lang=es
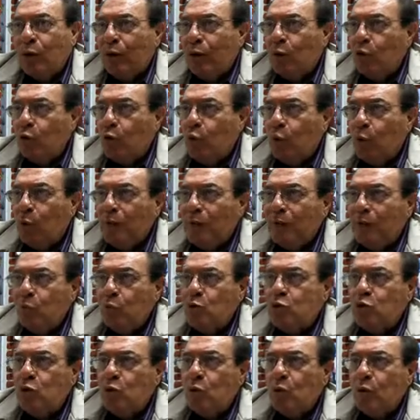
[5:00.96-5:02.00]
que no cuenta
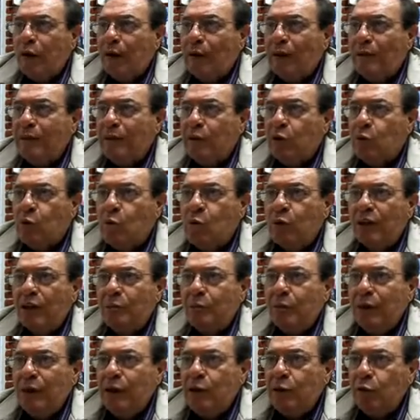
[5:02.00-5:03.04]
mucho la gente, como que en
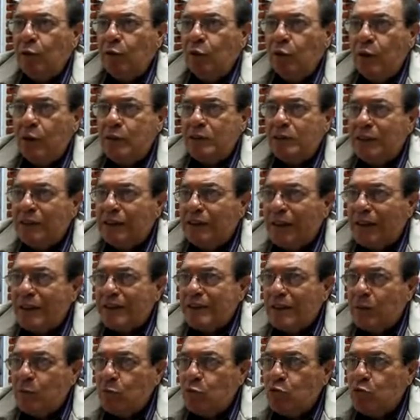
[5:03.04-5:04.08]
México no les
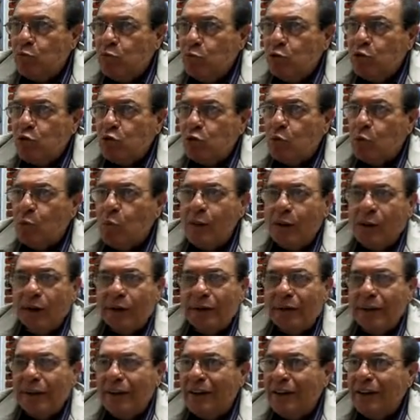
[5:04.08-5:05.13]
interesamos mucho, como que en
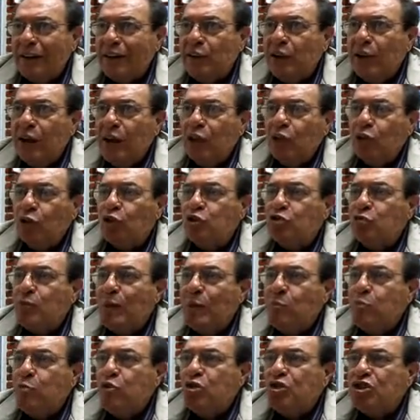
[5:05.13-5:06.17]
Nayarit nos
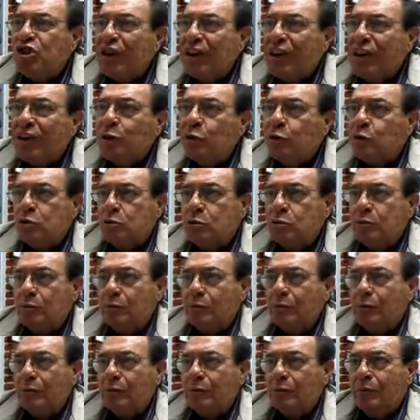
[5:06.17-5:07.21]
ven muy chiquitos,
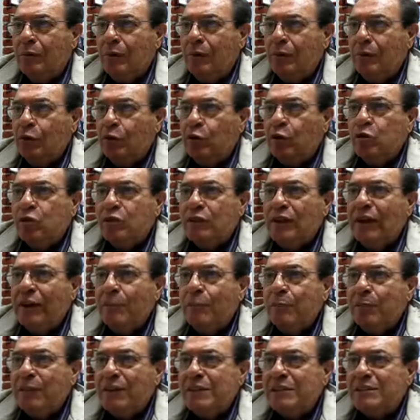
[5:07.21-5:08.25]
no nos
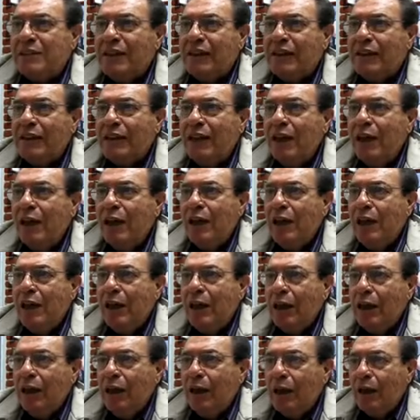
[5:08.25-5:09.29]
dejan pensar
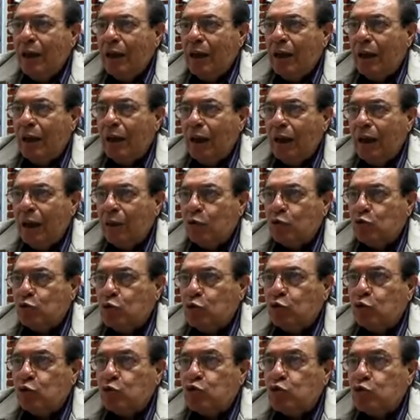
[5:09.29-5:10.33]
a
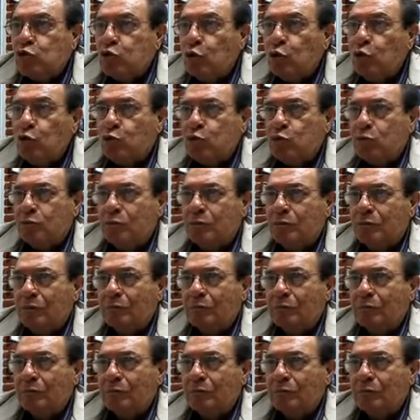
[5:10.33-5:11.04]
nosotros solos.